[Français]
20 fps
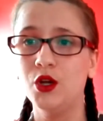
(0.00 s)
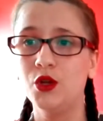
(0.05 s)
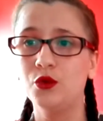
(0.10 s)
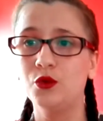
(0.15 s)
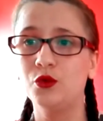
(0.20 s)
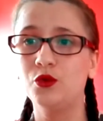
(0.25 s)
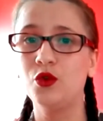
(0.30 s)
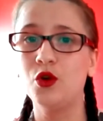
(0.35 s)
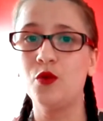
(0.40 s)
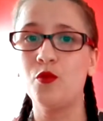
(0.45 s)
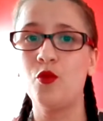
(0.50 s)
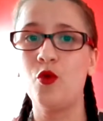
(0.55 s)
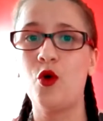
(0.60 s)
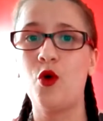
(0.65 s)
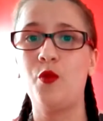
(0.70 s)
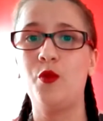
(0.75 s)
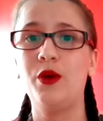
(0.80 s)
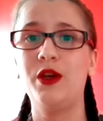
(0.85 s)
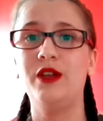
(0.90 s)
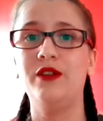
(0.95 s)
Nous dormons en
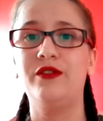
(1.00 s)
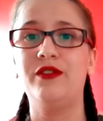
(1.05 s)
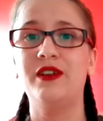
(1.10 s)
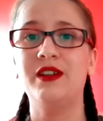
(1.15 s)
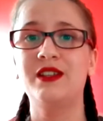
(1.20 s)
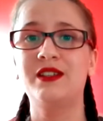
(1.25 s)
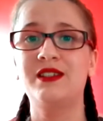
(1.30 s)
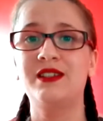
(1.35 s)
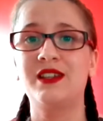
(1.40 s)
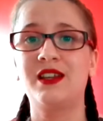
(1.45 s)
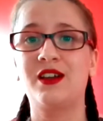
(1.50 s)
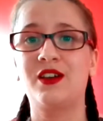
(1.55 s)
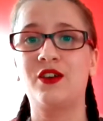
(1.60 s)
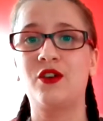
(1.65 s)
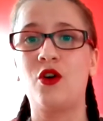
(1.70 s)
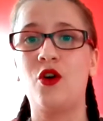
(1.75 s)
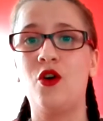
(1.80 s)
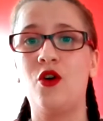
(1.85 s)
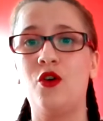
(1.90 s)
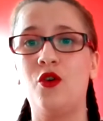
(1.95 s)
moyenne 25
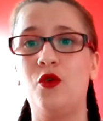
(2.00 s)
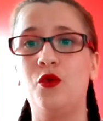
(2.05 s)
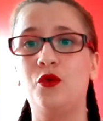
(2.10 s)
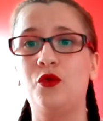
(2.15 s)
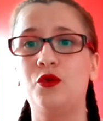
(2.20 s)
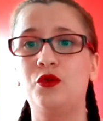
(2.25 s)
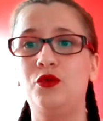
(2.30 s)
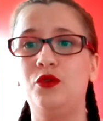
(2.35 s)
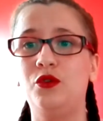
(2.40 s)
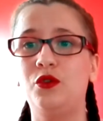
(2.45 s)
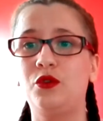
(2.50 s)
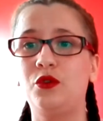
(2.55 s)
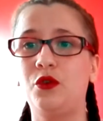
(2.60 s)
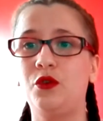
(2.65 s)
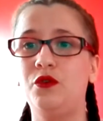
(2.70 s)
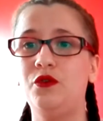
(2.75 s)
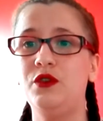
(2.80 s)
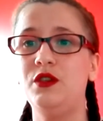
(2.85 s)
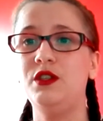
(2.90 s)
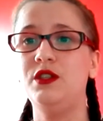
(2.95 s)
ans au cours de notre
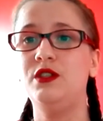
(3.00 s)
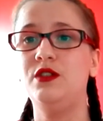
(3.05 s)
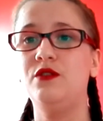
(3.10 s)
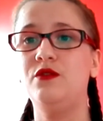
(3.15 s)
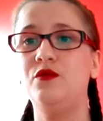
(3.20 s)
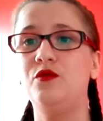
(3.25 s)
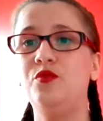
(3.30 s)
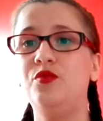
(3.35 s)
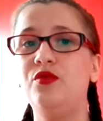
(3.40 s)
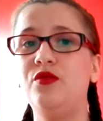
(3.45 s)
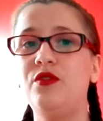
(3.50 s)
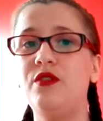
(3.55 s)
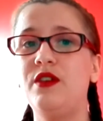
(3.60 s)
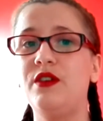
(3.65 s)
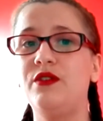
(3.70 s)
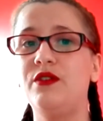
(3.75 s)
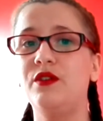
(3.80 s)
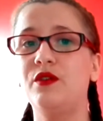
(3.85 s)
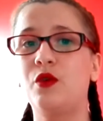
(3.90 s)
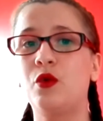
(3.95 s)
vie. Si vous pouviez
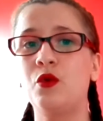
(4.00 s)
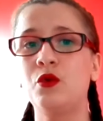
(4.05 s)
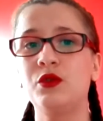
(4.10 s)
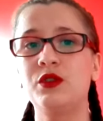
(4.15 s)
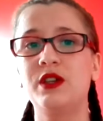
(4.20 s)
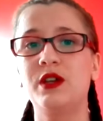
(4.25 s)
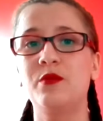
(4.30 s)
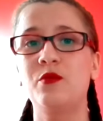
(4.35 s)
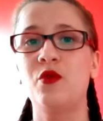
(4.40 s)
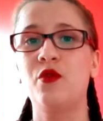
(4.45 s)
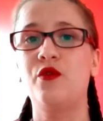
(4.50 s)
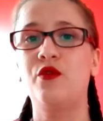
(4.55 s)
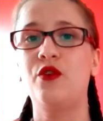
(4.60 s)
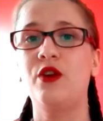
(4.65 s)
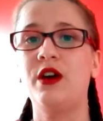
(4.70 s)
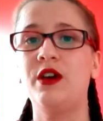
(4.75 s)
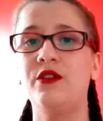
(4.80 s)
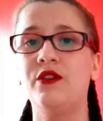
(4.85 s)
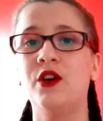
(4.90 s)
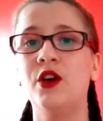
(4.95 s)
vivre consciemment vos
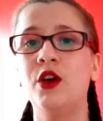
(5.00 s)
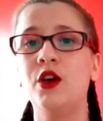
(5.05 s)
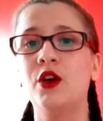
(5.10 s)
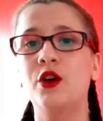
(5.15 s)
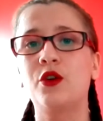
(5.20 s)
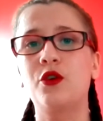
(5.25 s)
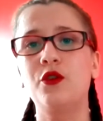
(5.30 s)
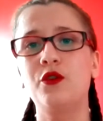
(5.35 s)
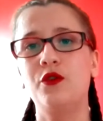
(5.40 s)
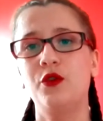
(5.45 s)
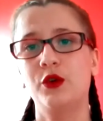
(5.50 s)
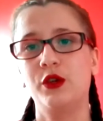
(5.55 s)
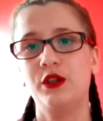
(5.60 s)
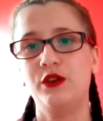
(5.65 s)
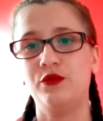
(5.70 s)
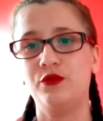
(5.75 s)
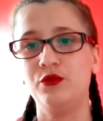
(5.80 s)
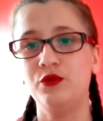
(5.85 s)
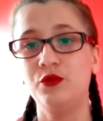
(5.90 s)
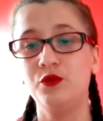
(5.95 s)
rêves, que
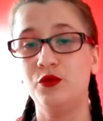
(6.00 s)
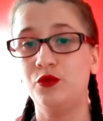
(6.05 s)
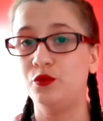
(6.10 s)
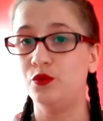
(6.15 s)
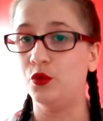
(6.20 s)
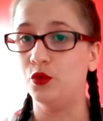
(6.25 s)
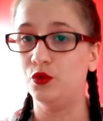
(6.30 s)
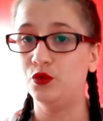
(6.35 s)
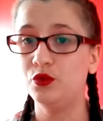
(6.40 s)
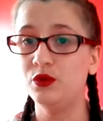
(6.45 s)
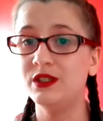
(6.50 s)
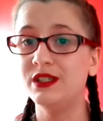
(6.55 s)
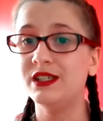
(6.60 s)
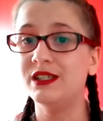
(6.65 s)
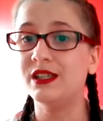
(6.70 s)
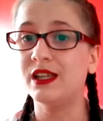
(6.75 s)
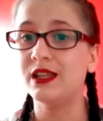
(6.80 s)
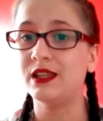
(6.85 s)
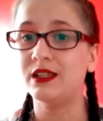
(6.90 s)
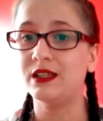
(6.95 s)
feriez-vous de toutes
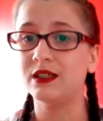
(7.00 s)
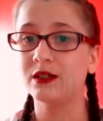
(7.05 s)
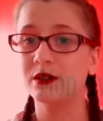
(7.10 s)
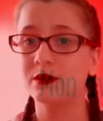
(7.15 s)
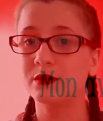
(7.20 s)
ces années